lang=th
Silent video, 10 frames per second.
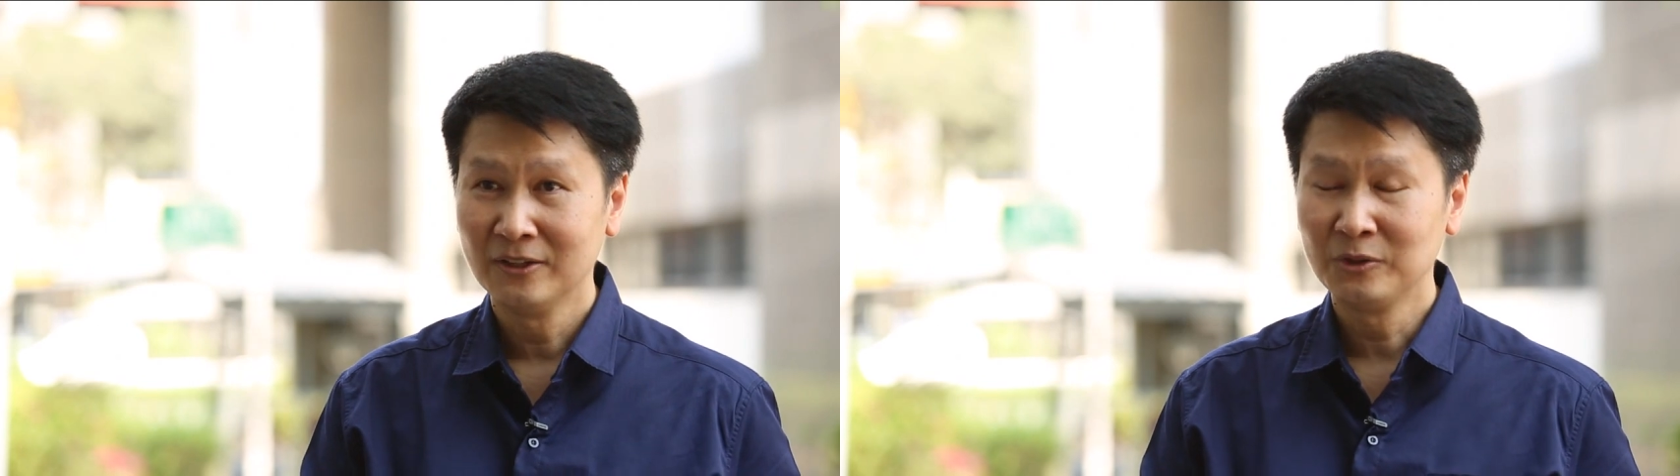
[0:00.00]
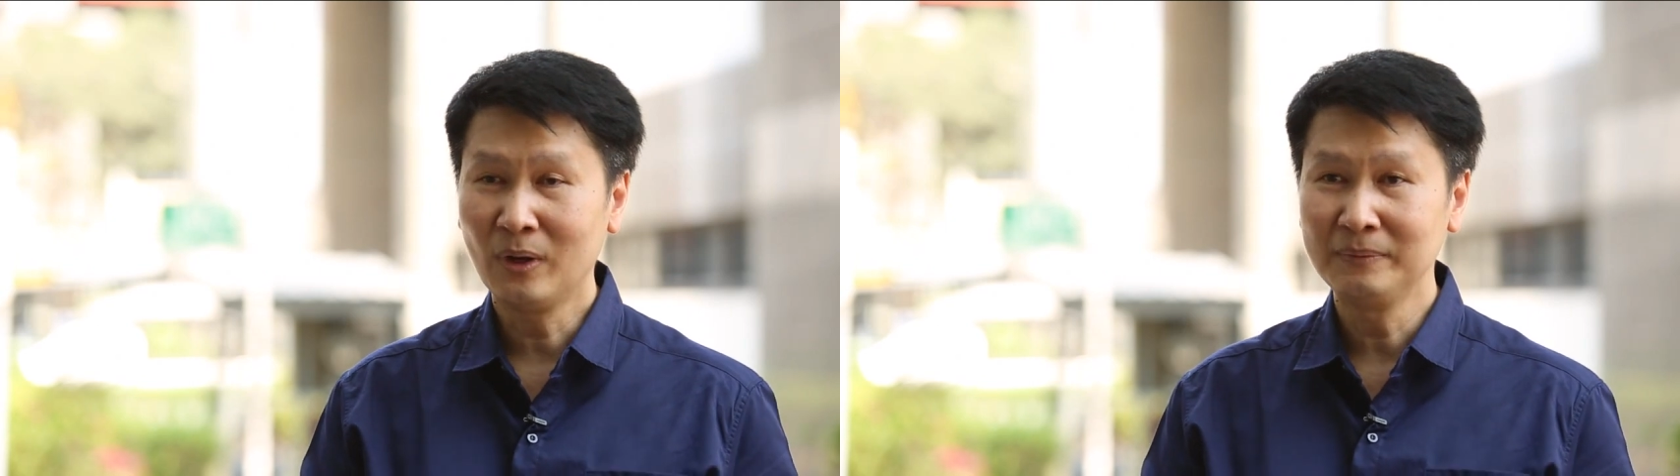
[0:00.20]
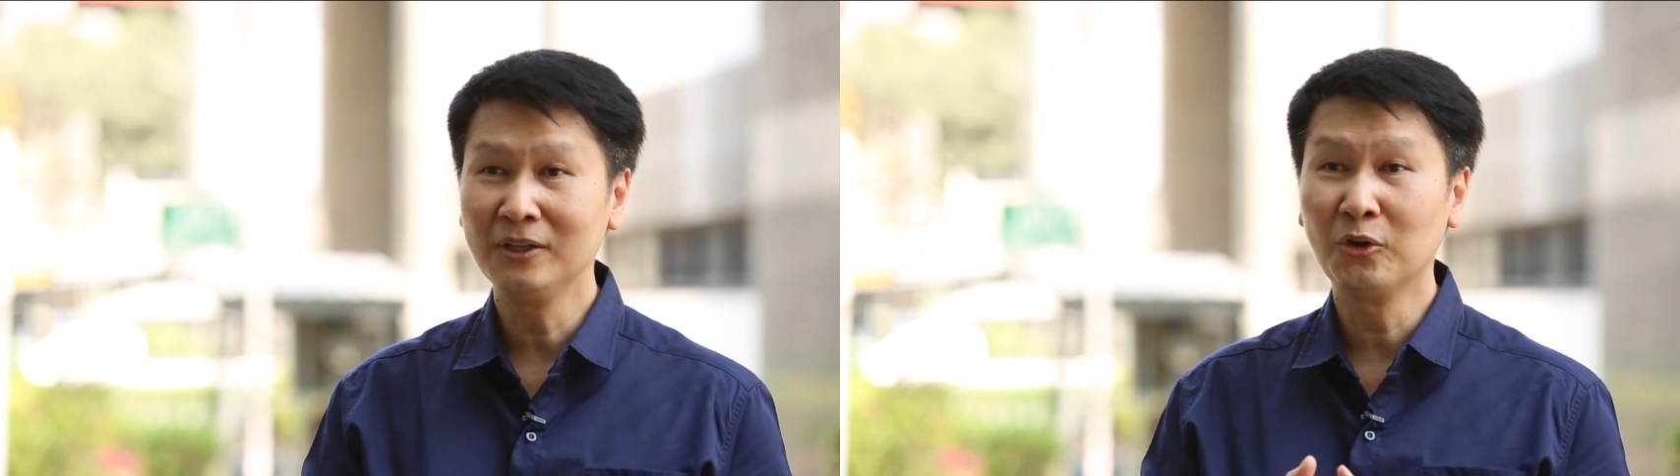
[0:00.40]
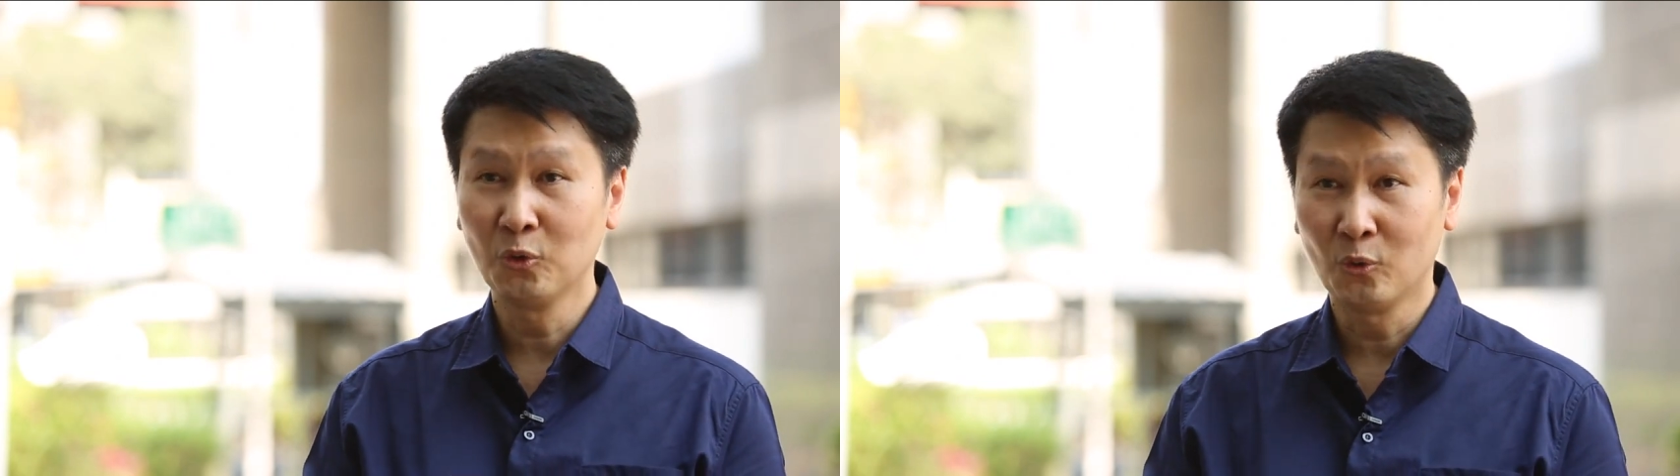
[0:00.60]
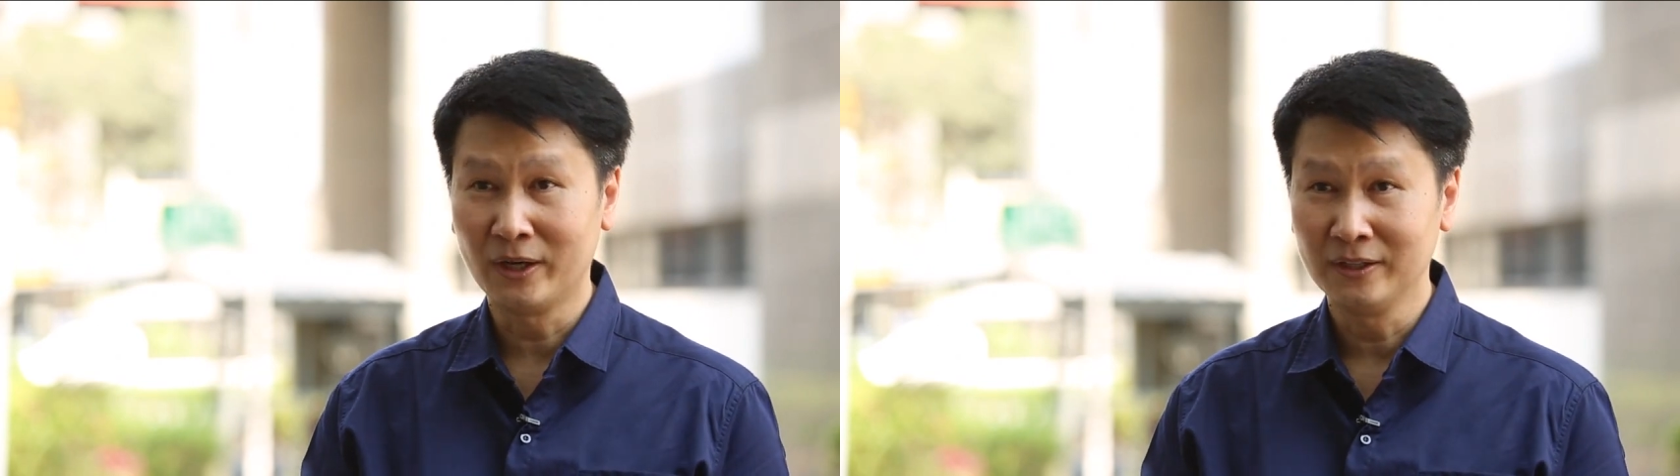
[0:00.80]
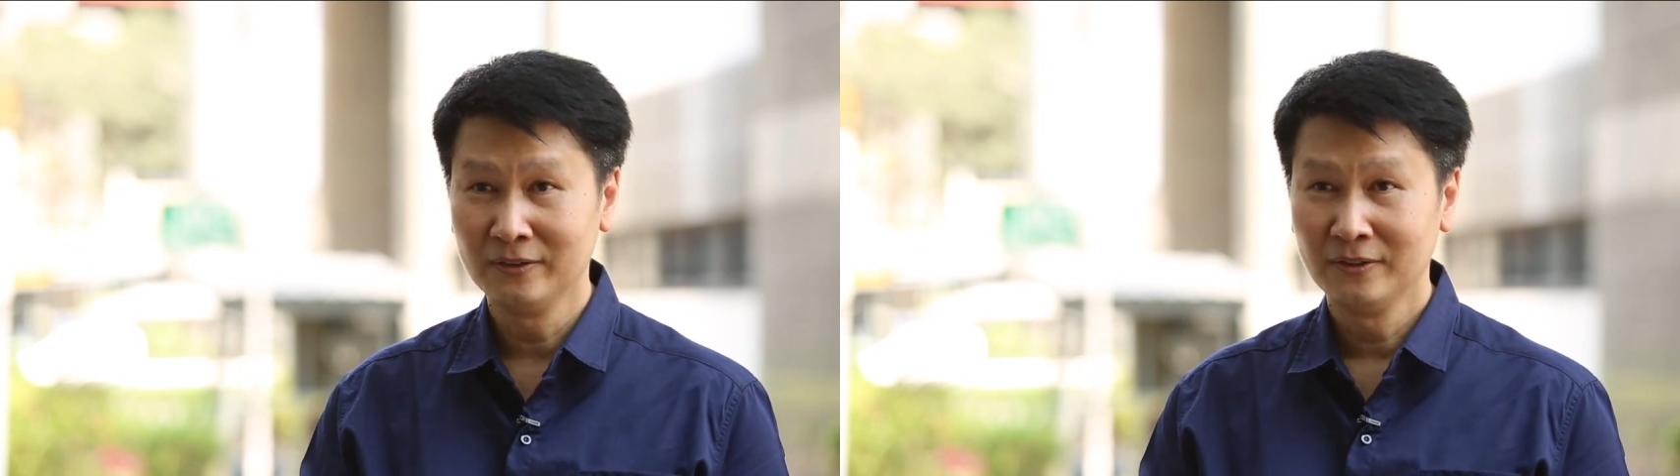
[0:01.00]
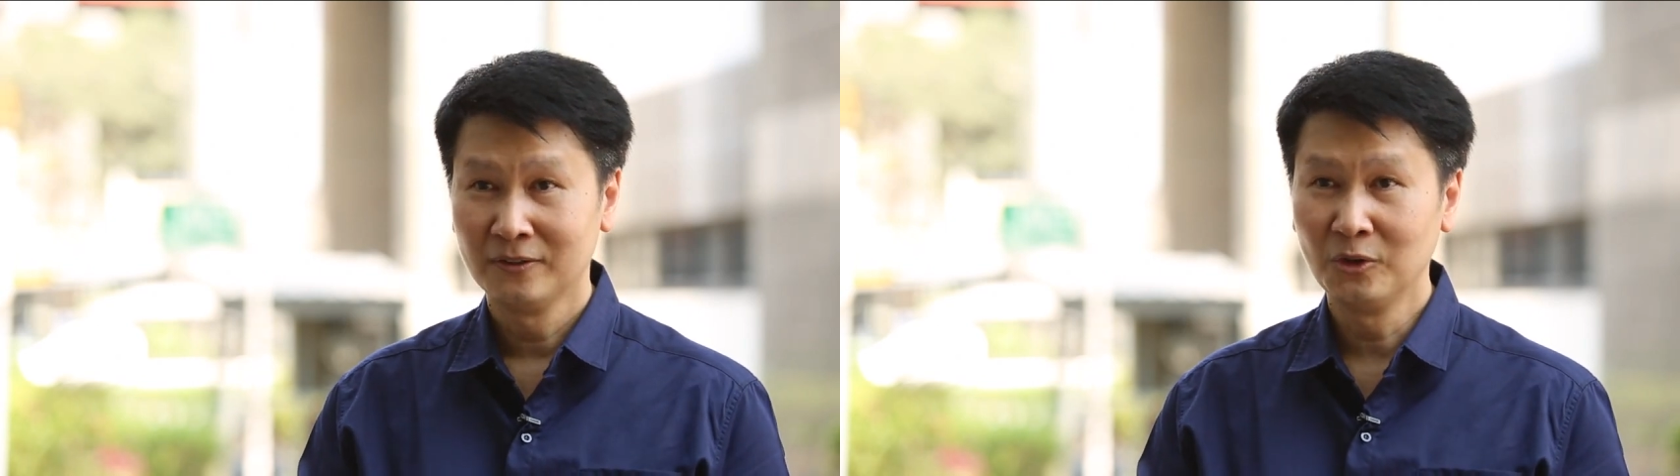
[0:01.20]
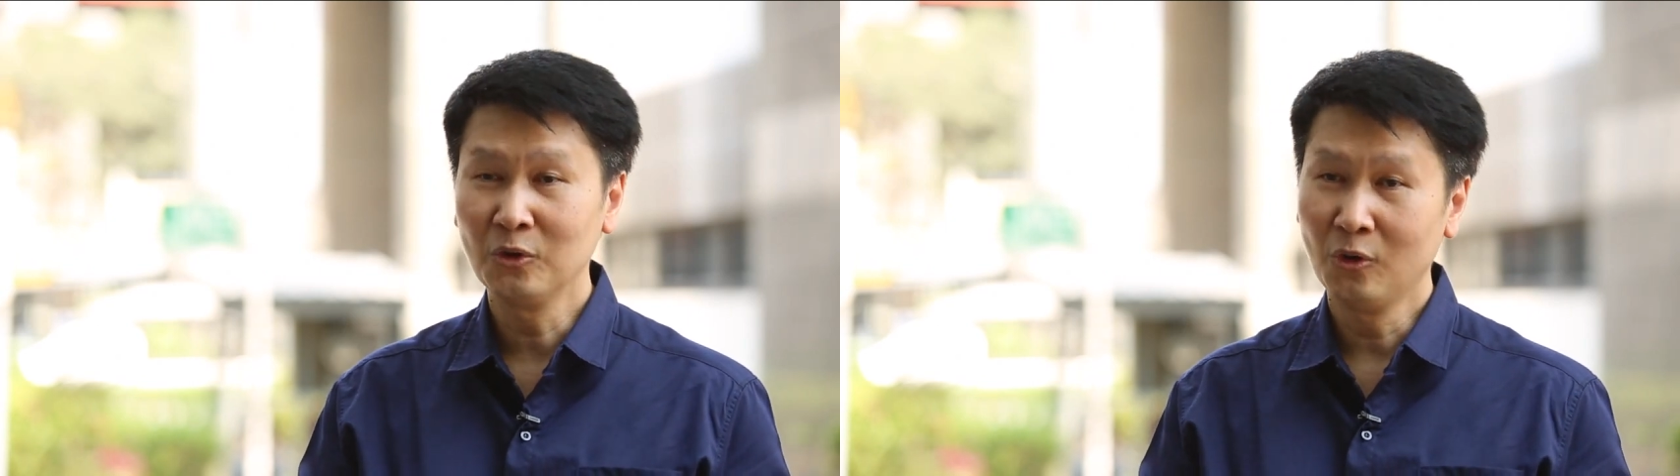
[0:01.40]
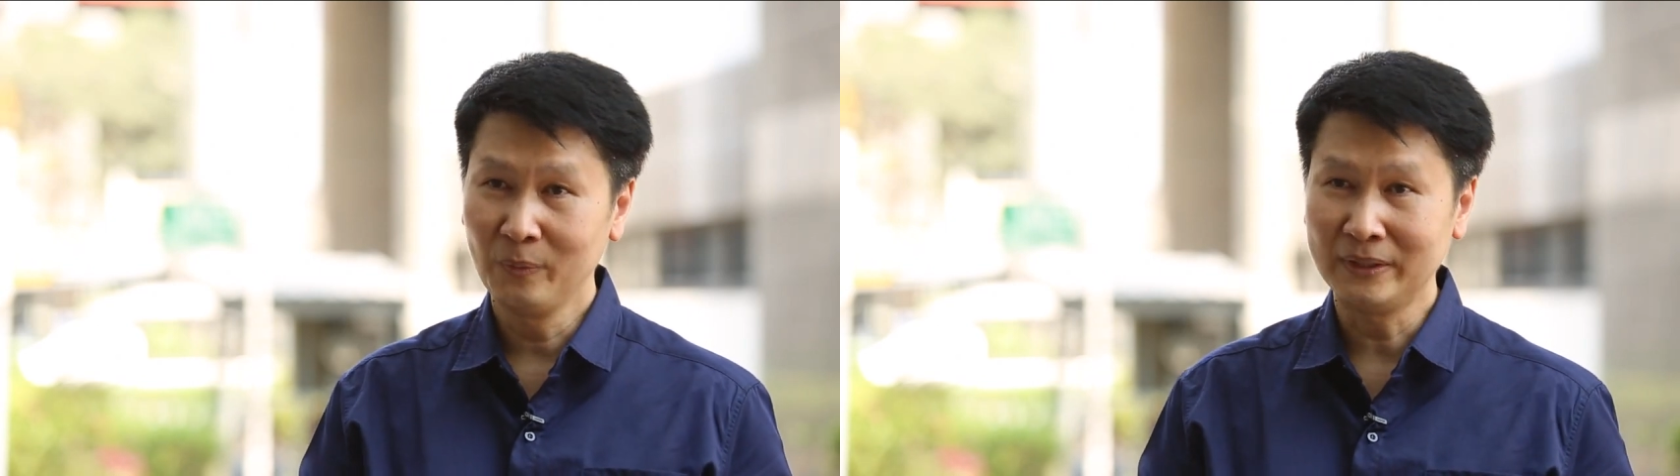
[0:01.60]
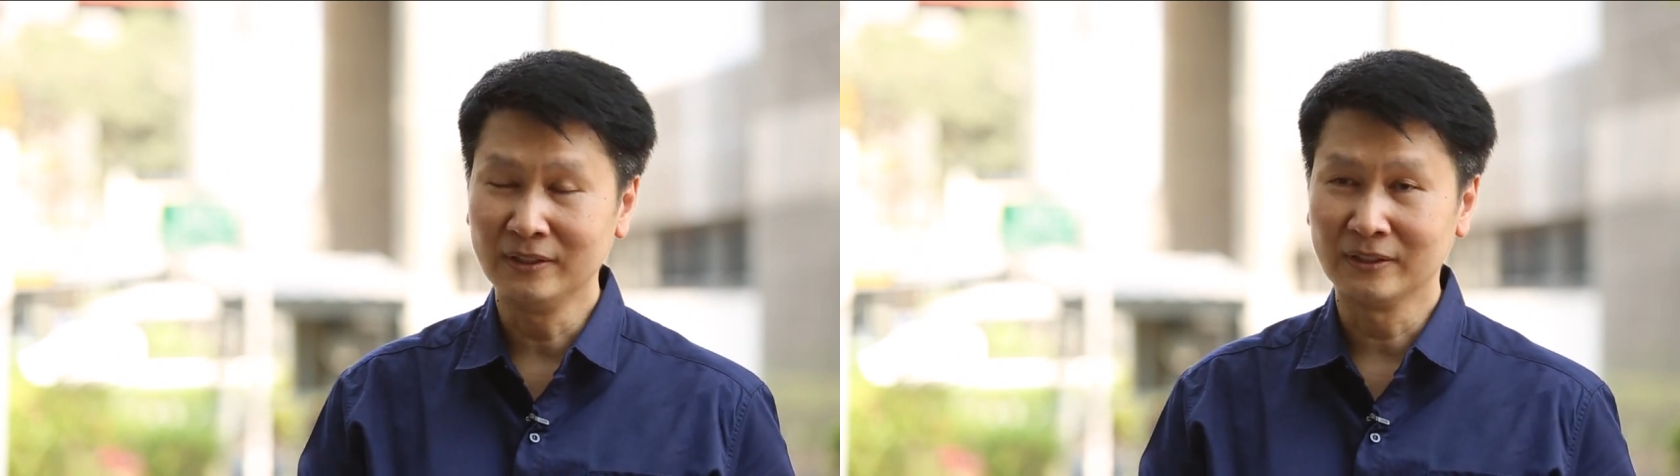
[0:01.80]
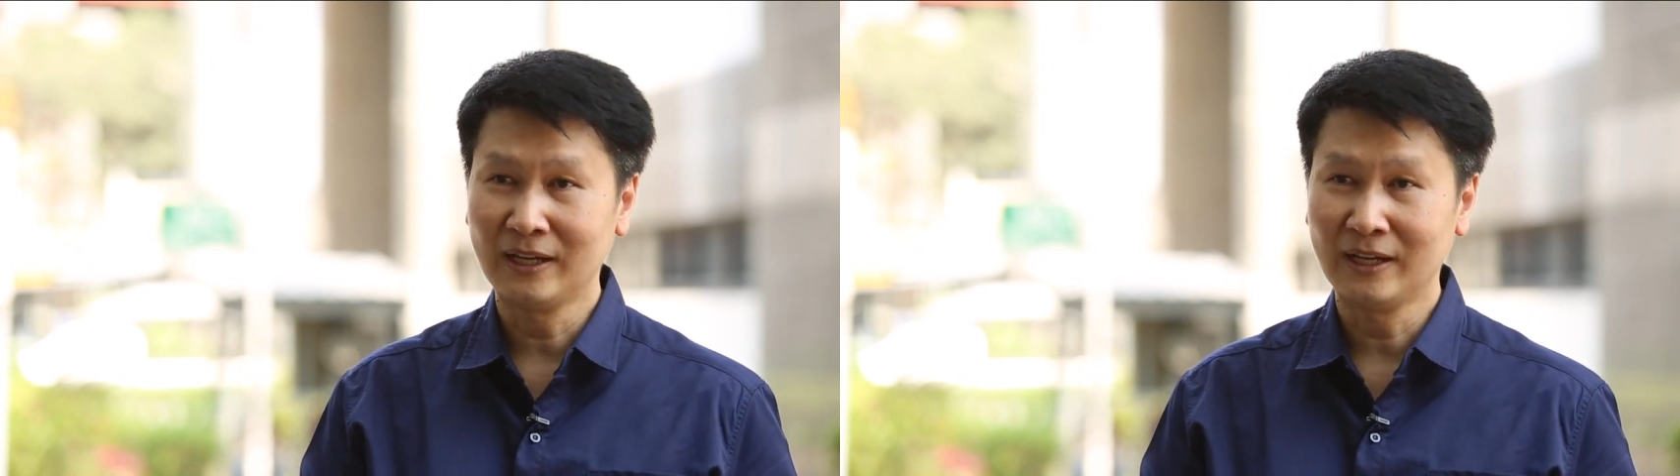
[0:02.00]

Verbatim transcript: ด้วยความที่กลัวโรคโควิด